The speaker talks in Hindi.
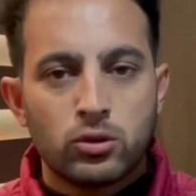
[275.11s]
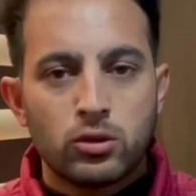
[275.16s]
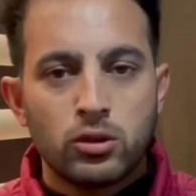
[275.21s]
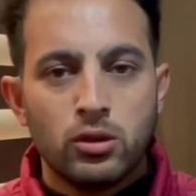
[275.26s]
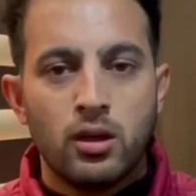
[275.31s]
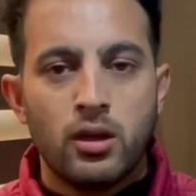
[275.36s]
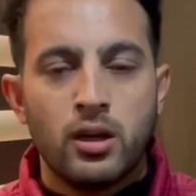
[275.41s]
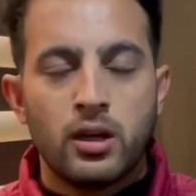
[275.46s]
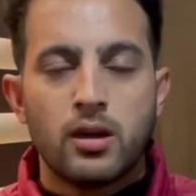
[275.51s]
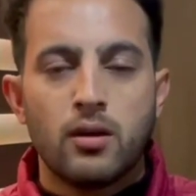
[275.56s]

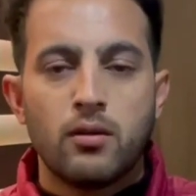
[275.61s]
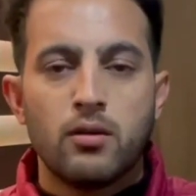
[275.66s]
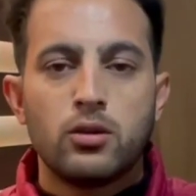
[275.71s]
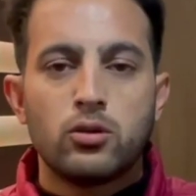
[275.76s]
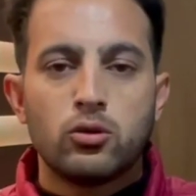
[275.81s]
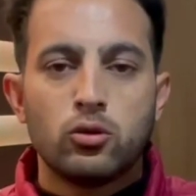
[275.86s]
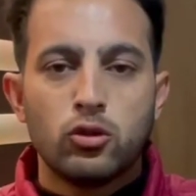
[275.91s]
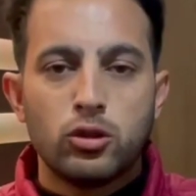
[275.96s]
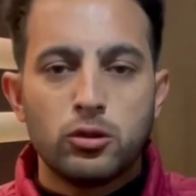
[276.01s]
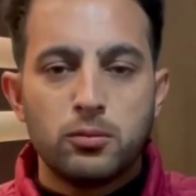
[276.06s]
रिकवरी
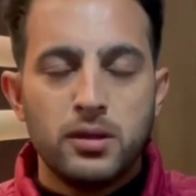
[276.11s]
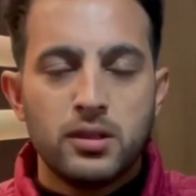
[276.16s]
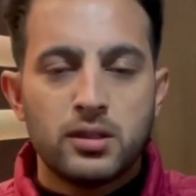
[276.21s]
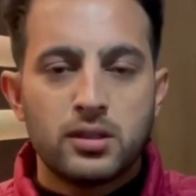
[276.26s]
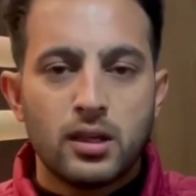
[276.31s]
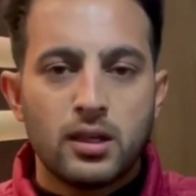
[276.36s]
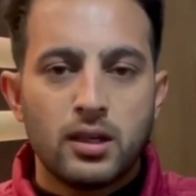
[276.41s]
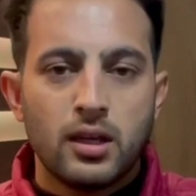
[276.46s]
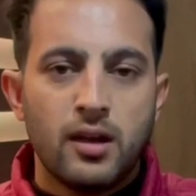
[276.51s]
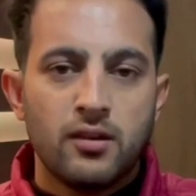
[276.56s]
सूट्स भी
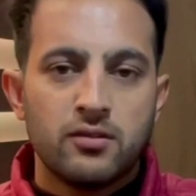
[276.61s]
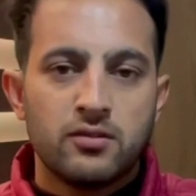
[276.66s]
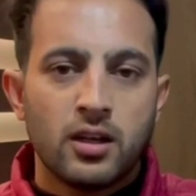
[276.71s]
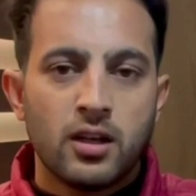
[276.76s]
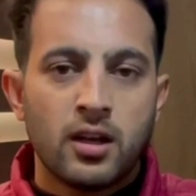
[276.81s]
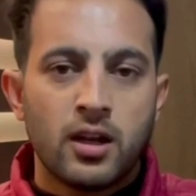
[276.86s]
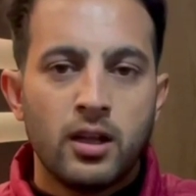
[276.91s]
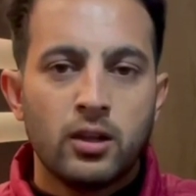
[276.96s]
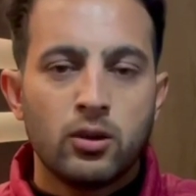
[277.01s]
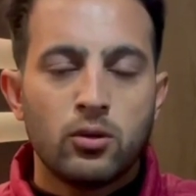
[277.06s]
इसके खिलाफ चल
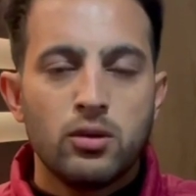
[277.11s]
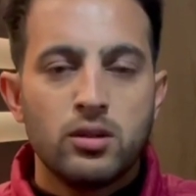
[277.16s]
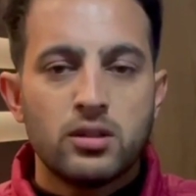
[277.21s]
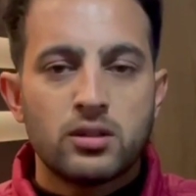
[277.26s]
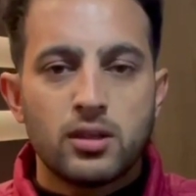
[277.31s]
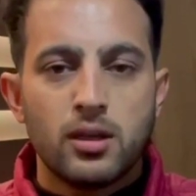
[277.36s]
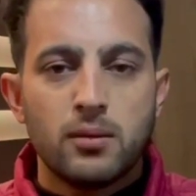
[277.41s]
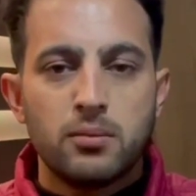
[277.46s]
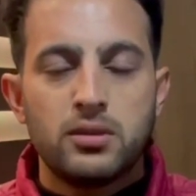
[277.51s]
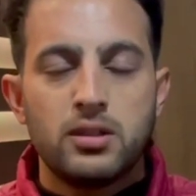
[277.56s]
रहे हैं तो इस
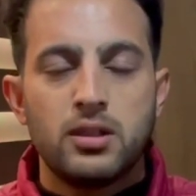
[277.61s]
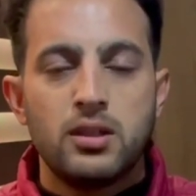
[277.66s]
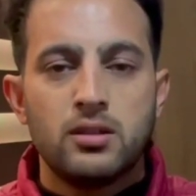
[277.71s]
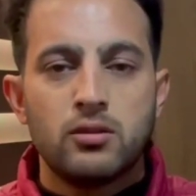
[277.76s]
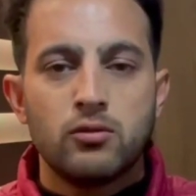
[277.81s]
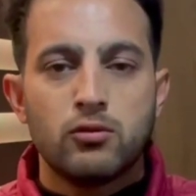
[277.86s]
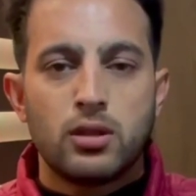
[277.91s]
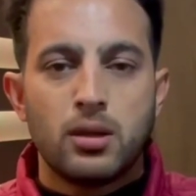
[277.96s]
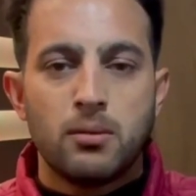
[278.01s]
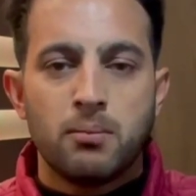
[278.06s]
सब
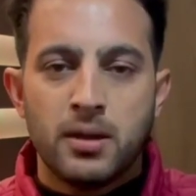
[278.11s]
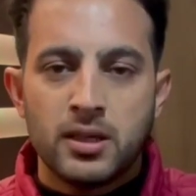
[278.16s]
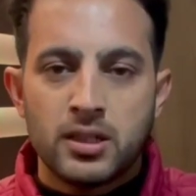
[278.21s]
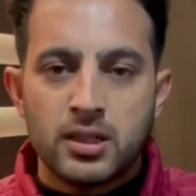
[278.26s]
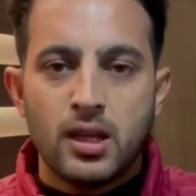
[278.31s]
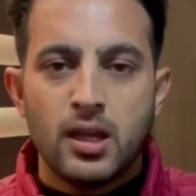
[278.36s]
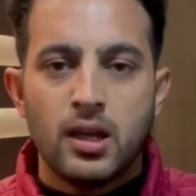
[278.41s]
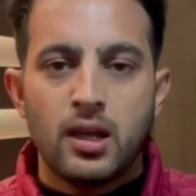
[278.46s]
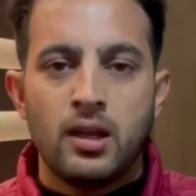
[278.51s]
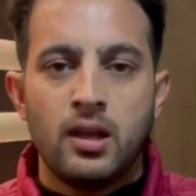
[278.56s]
चीजों से
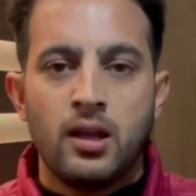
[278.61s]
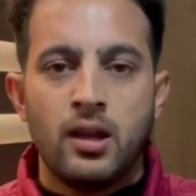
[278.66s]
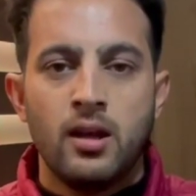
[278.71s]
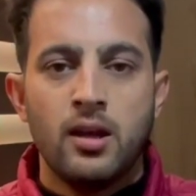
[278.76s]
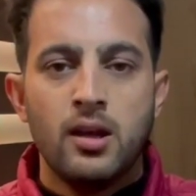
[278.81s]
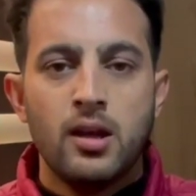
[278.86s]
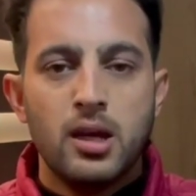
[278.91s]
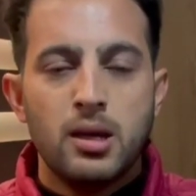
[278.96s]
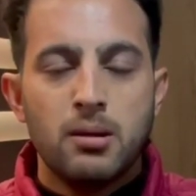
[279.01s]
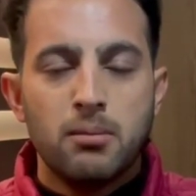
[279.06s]
बचने के लिए
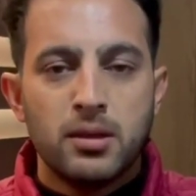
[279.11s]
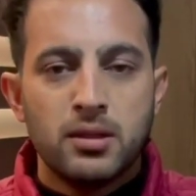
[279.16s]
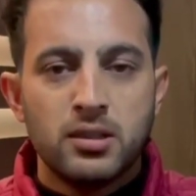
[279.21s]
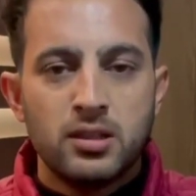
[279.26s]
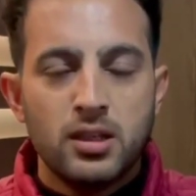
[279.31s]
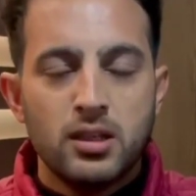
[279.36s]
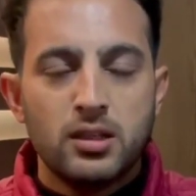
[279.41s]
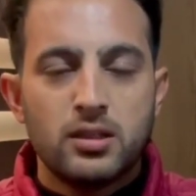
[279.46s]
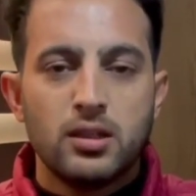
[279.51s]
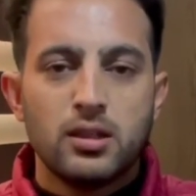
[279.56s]

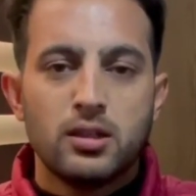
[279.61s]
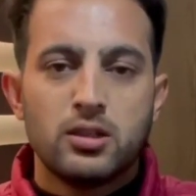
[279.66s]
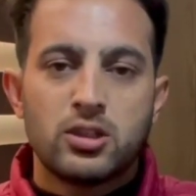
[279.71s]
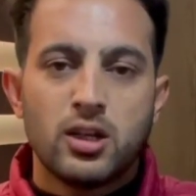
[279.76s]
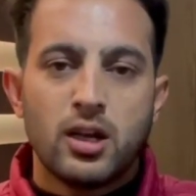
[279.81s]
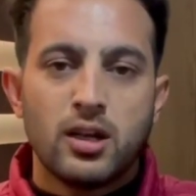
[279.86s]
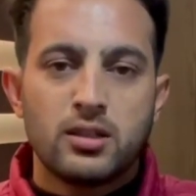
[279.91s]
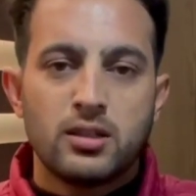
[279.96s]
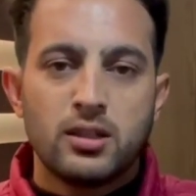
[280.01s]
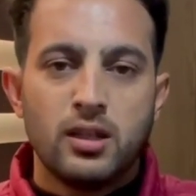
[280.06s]
मंजीत सिंह
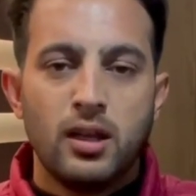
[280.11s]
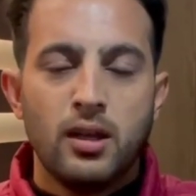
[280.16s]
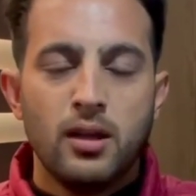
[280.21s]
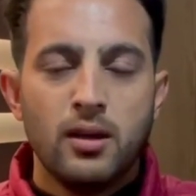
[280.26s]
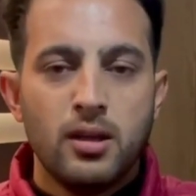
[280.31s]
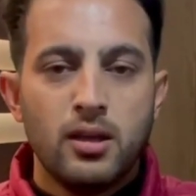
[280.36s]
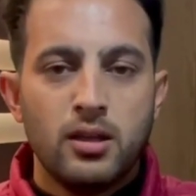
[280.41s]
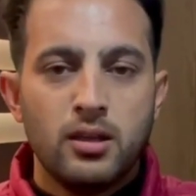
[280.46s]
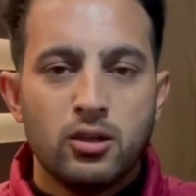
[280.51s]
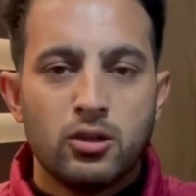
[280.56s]
शख्स ने
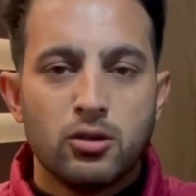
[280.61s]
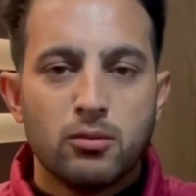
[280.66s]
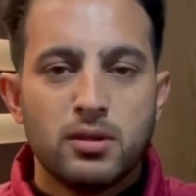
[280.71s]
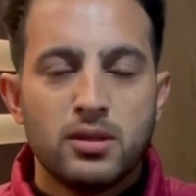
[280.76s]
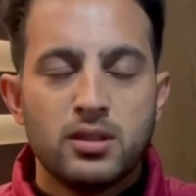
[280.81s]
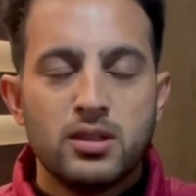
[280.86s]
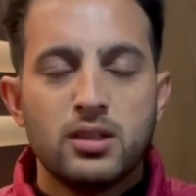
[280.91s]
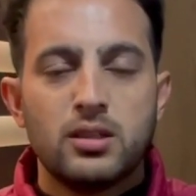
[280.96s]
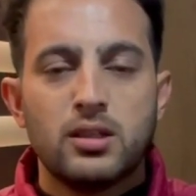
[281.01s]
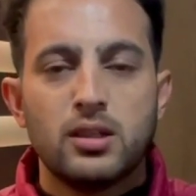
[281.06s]
ये जो
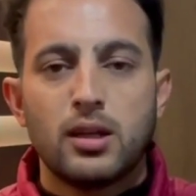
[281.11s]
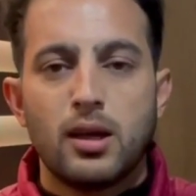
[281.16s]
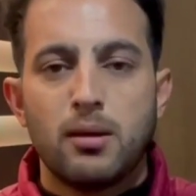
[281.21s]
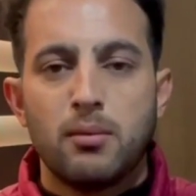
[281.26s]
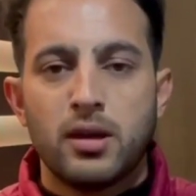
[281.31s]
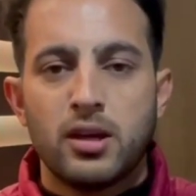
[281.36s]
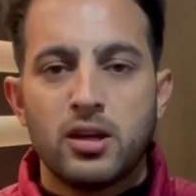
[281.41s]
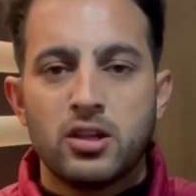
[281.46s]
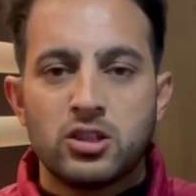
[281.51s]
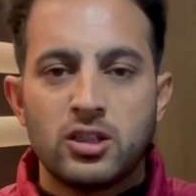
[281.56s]
मंजीत सिंह
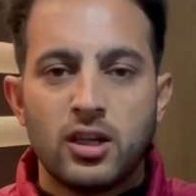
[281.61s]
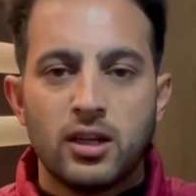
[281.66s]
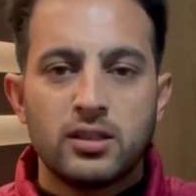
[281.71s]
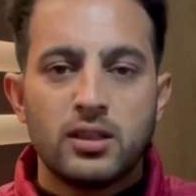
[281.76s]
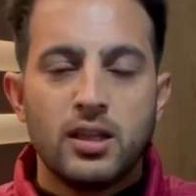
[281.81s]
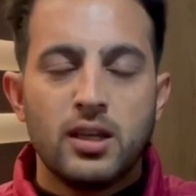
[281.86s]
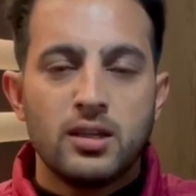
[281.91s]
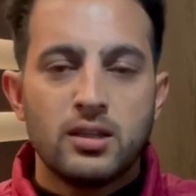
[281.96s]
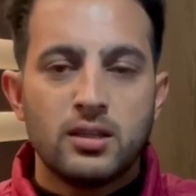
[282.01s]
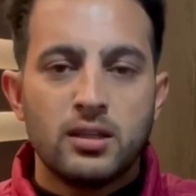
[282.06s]
नामक एक शख्स
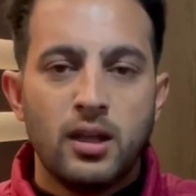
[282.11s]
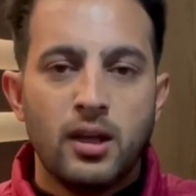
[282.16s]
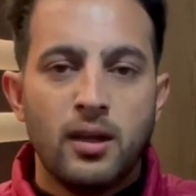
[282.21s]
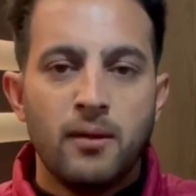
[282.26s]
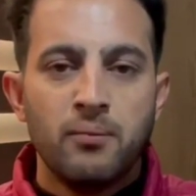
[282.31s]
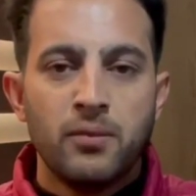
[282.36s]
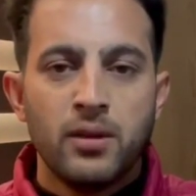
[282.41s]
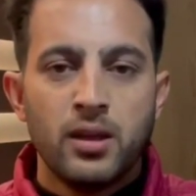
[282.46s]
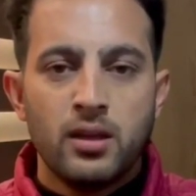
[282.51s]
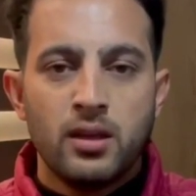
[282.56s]
है इसने
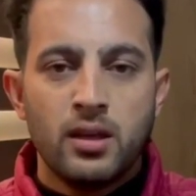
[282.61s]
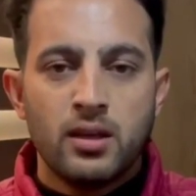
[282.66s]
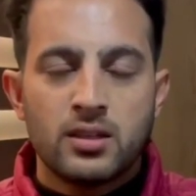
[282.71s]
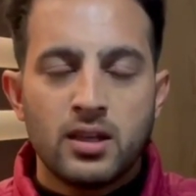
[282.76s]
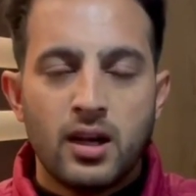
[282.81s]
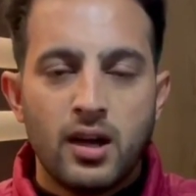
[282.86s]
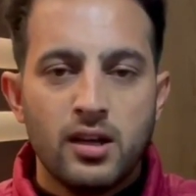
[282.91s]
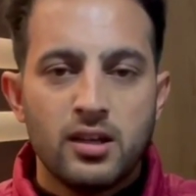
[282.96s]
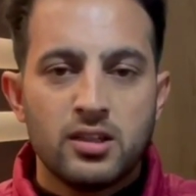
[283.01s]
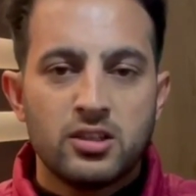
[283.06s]
ये
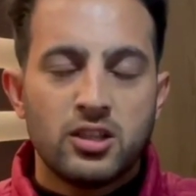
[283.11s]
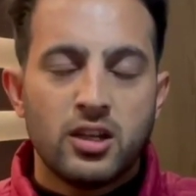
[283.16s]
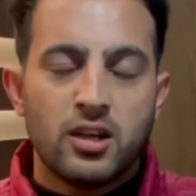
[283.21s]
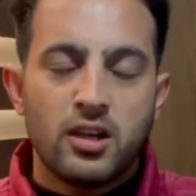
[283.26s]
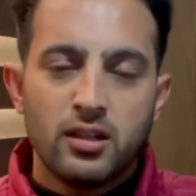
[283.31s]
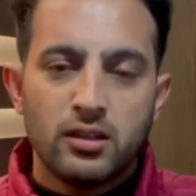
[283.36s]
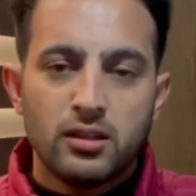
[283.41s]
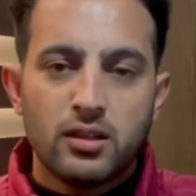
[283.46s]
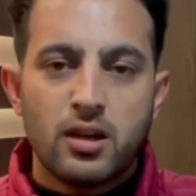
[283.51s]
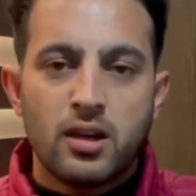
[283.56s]
सारा
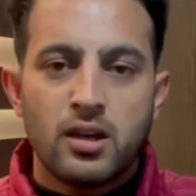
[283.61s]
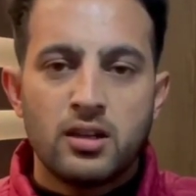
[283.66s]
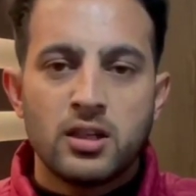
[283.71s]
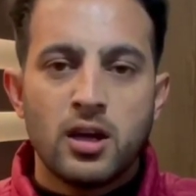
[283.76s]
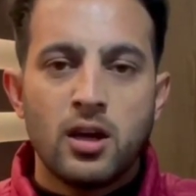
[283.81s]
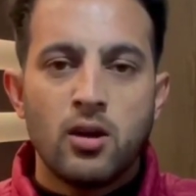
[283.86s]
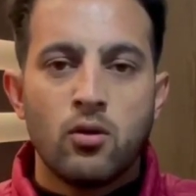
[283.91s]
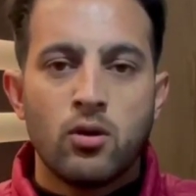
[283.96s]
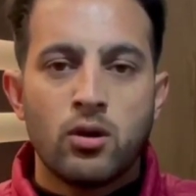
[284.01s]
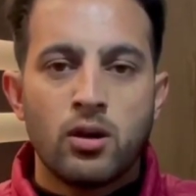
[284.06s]
षड्यंत्र रचा
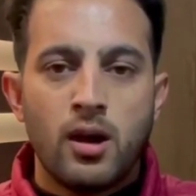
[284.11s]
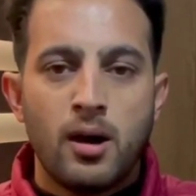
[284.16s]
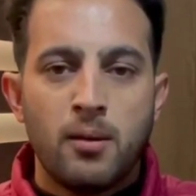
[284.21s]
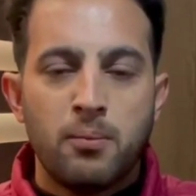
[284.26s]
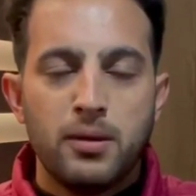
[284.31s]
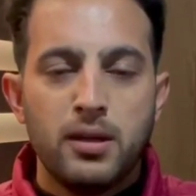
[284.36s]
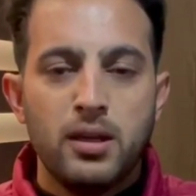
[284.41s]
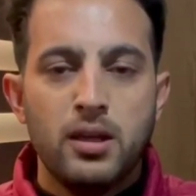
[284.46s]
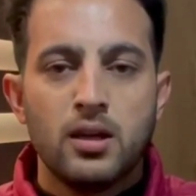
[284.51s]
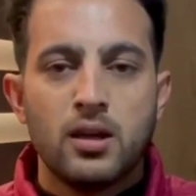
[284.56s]
और
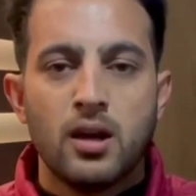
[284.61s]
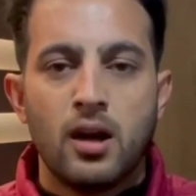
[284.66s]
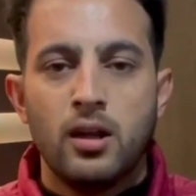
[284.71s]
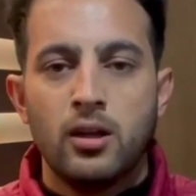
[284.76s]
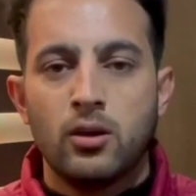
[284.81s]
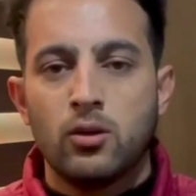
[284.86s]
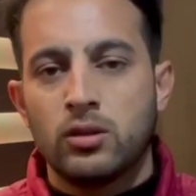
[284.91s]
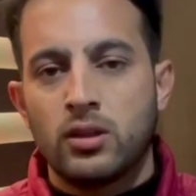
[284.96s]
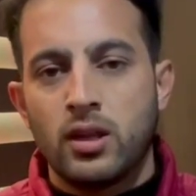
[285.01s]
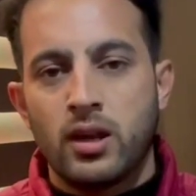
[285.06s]
अपनी ही गाड़ी
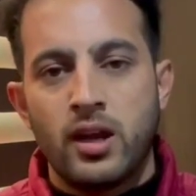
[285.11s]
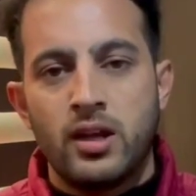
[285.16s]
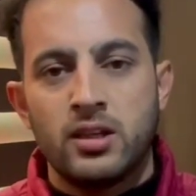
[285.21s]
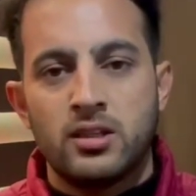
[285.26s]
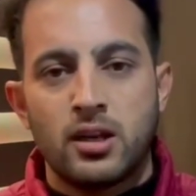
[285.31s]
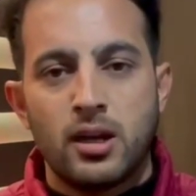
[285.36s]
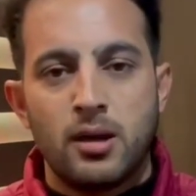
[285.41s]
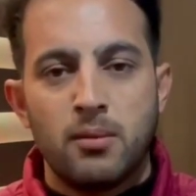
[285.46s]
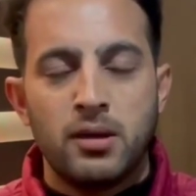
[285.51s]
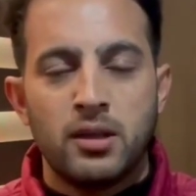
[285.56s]
को दरिया
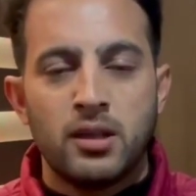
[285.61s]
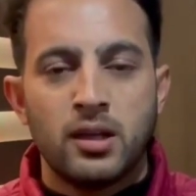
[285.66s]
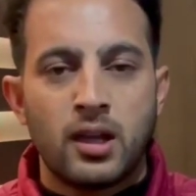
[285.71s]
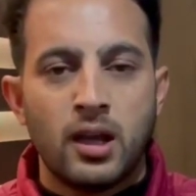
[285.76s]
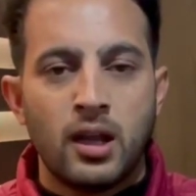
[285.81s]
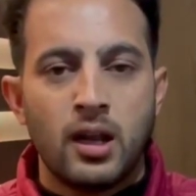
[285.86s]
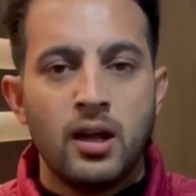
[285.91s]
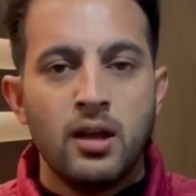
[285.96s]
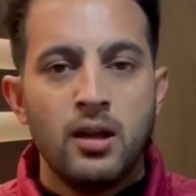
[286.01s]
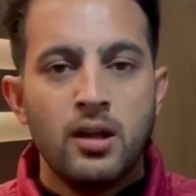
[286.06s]
चना में
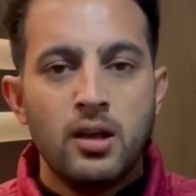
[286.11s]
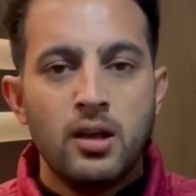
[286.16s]
धकेला